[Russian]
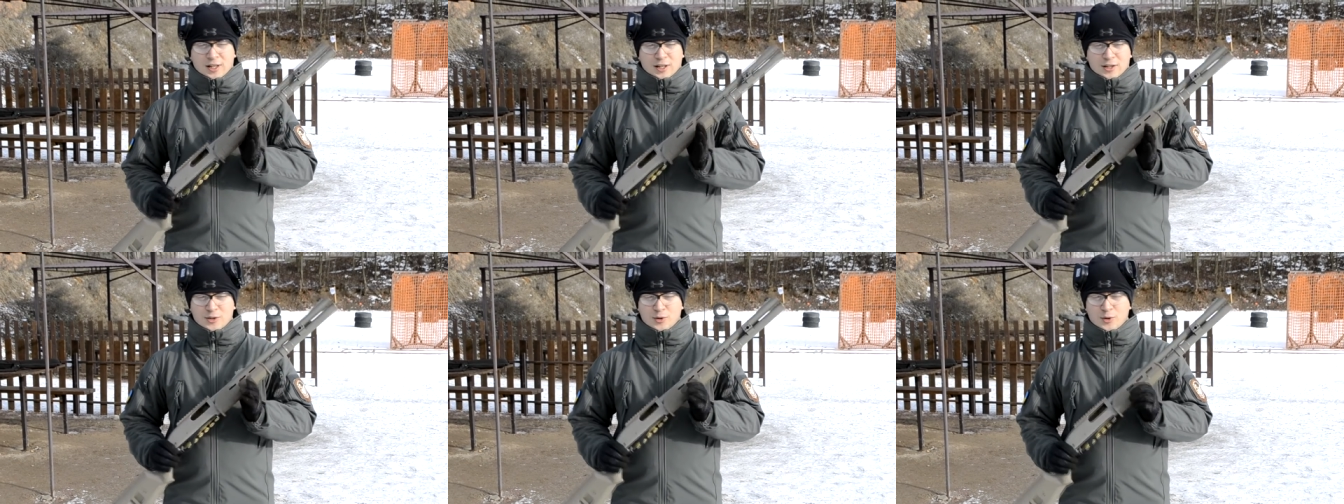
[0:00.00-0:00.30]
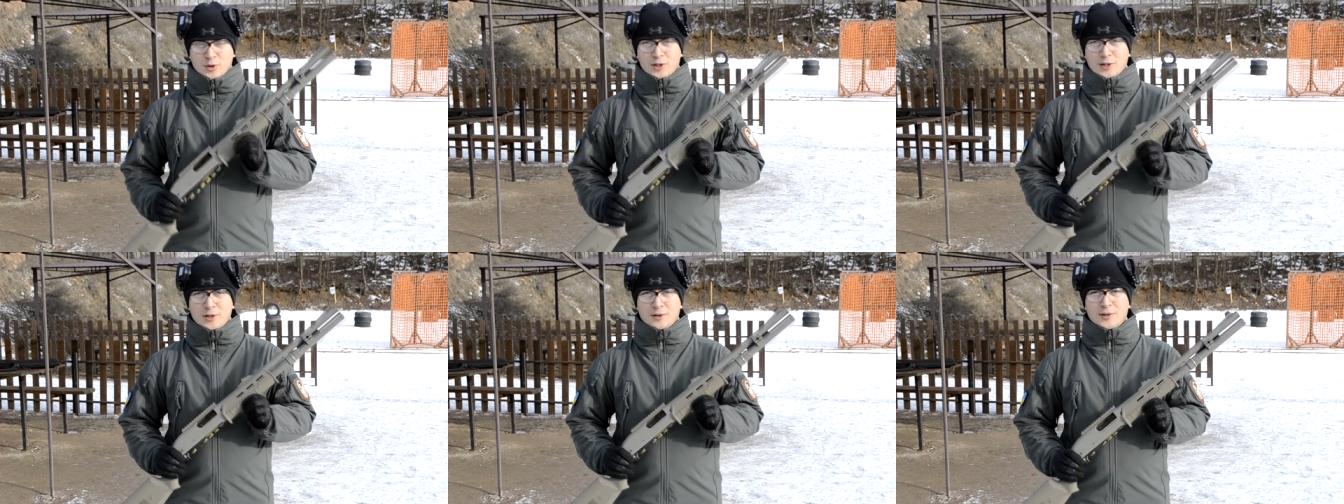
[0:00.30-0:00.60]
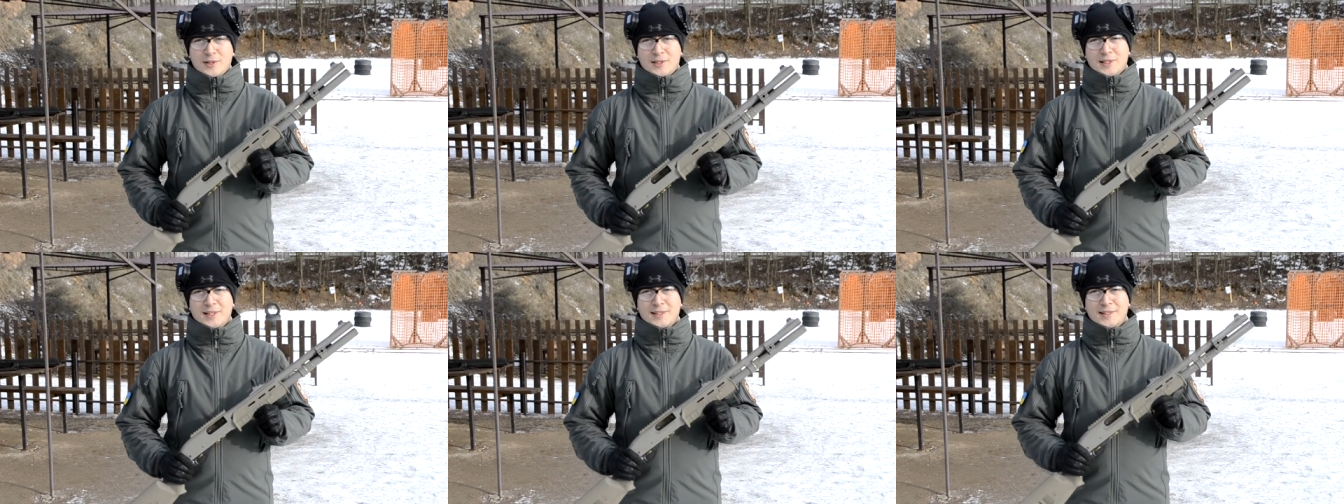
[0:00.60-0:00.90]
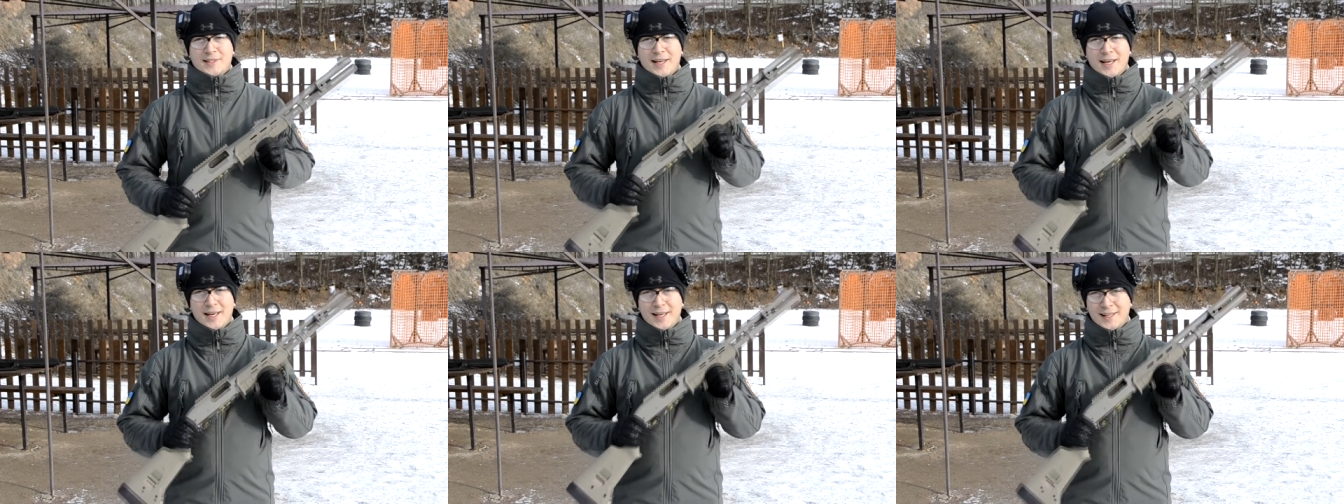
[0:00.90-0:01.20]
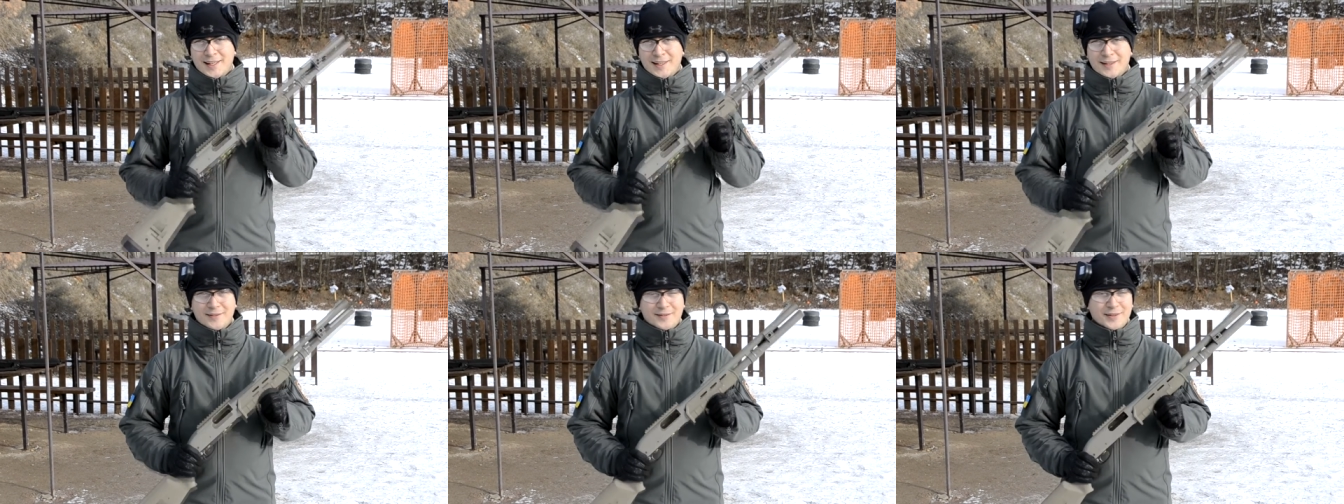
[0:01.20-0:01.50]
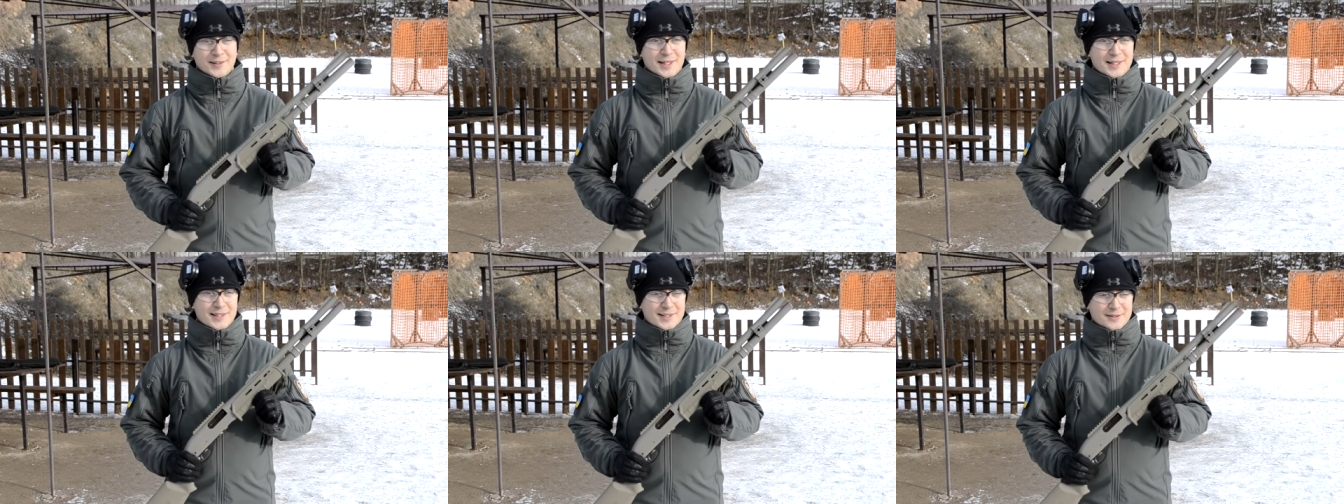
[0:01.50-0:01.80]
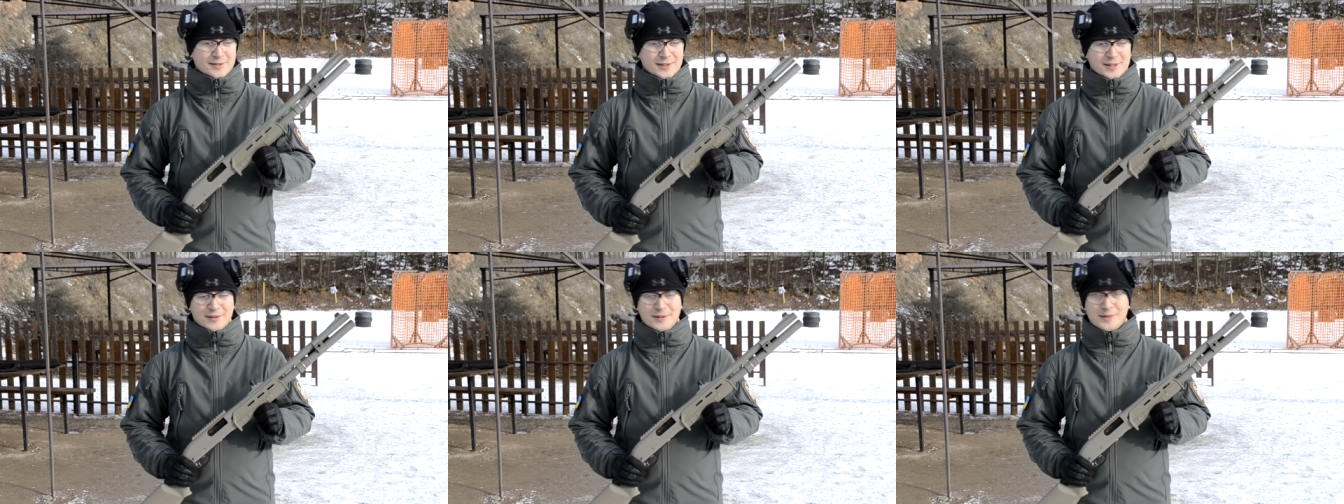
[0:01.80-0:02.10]
сколько у вас есть
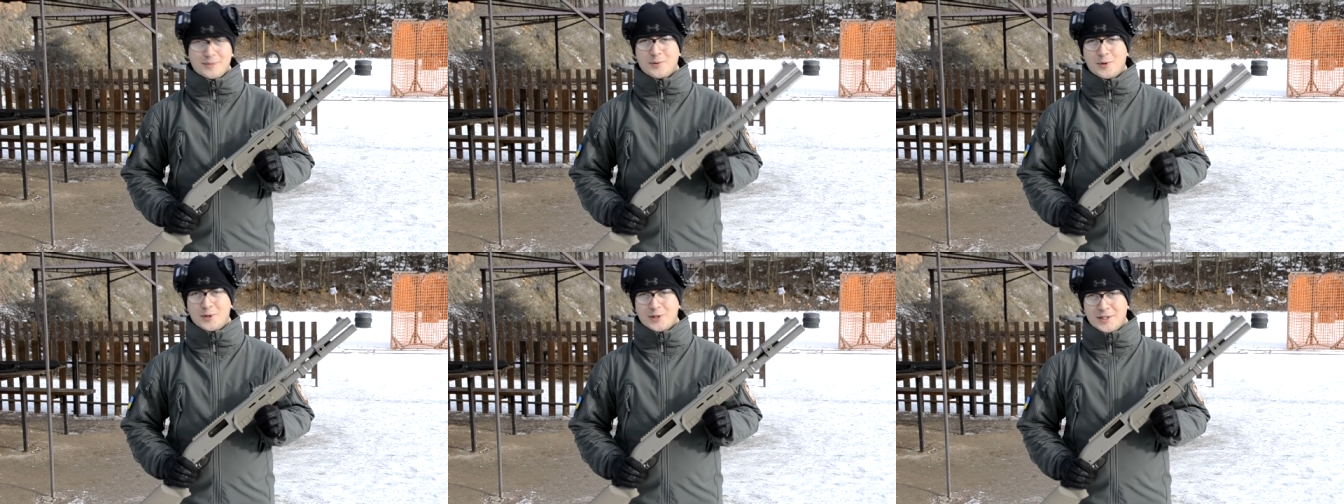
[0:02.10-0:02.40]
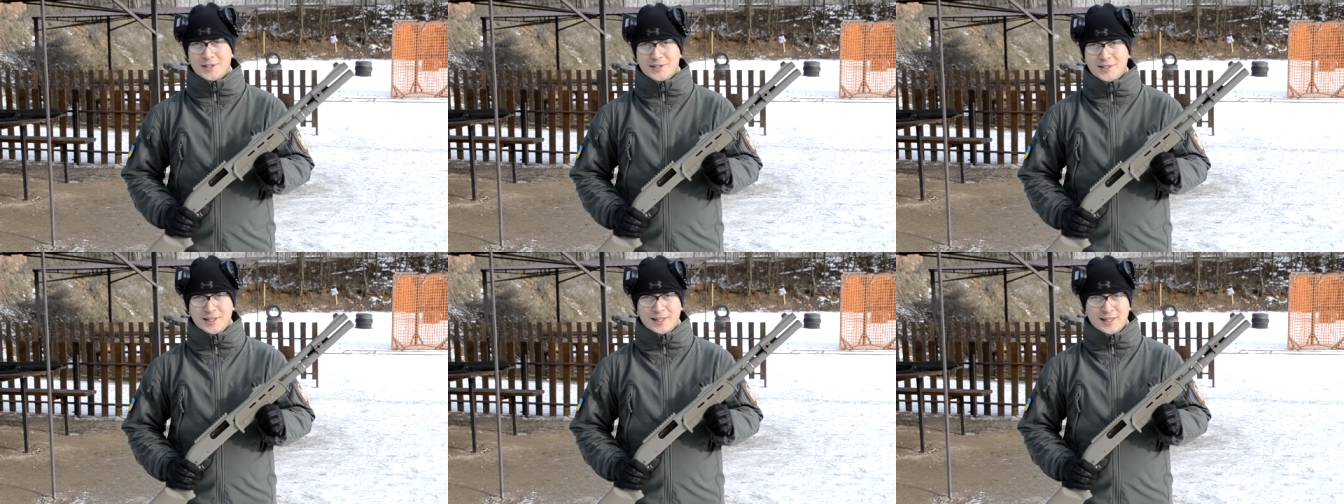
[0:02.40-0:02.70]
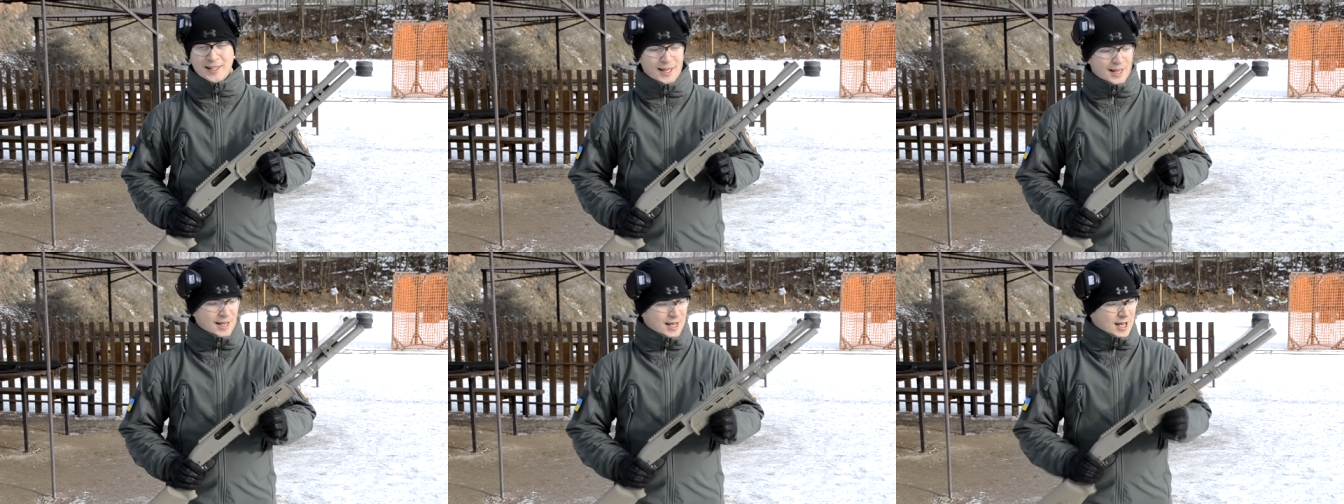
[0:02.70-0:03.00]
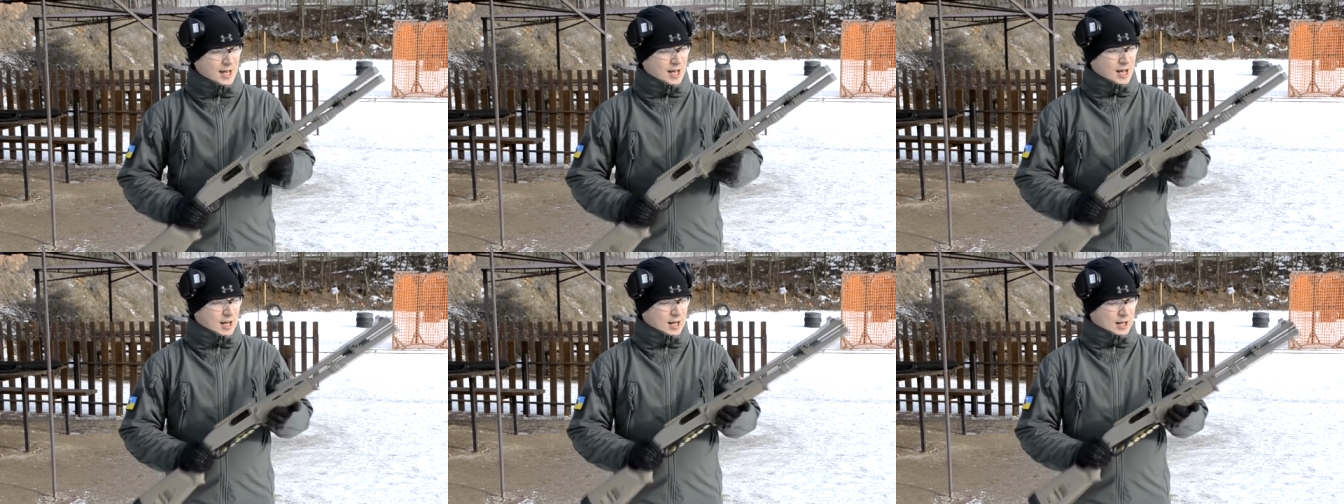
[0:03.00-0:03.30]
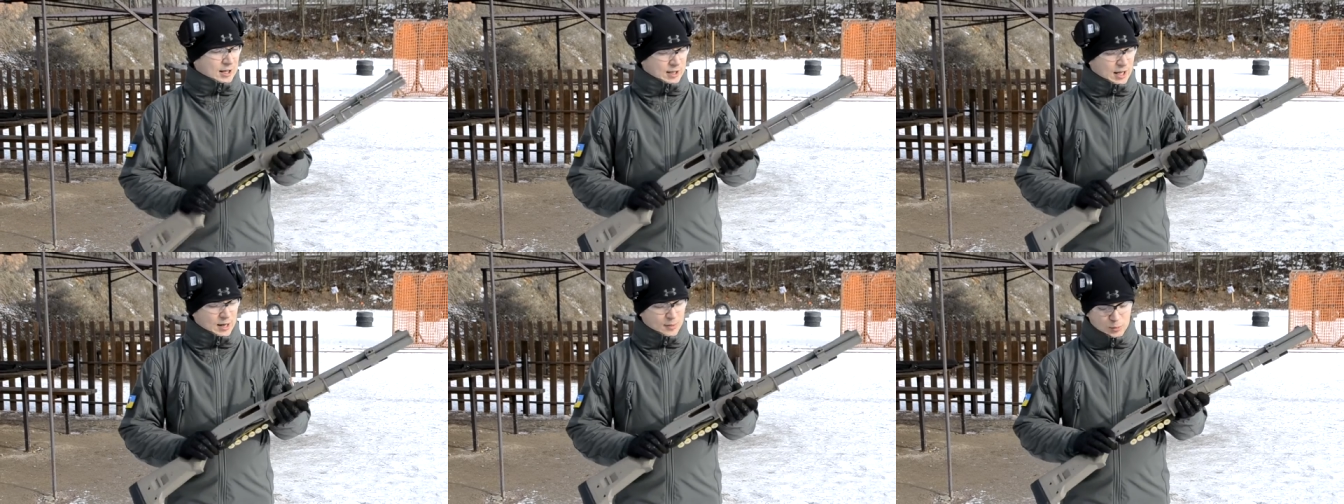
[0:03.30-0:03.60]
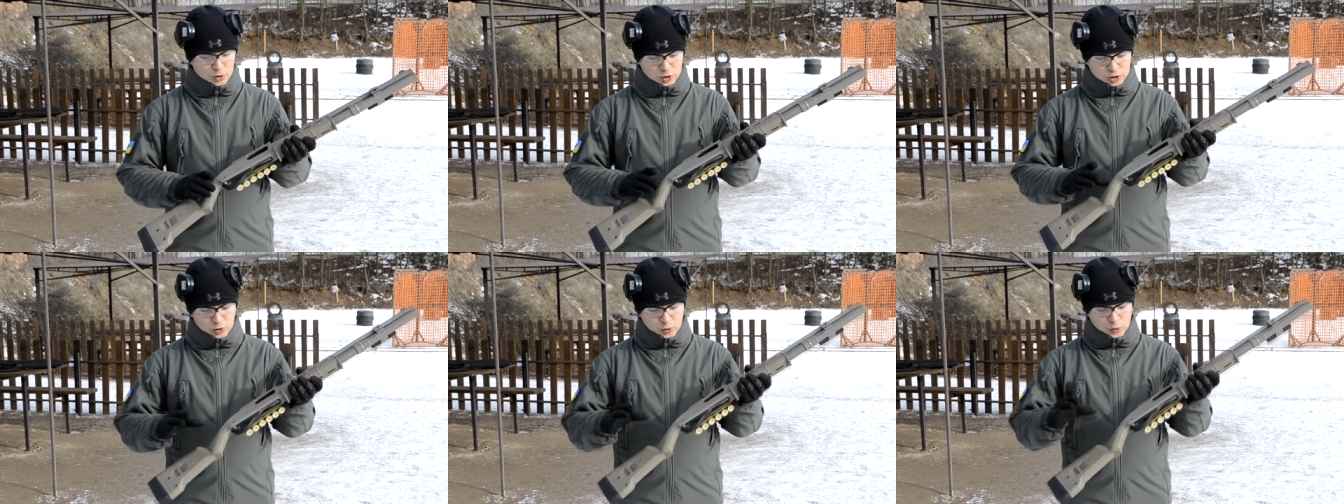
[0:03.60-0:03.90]
финансовых возможностей. Там можно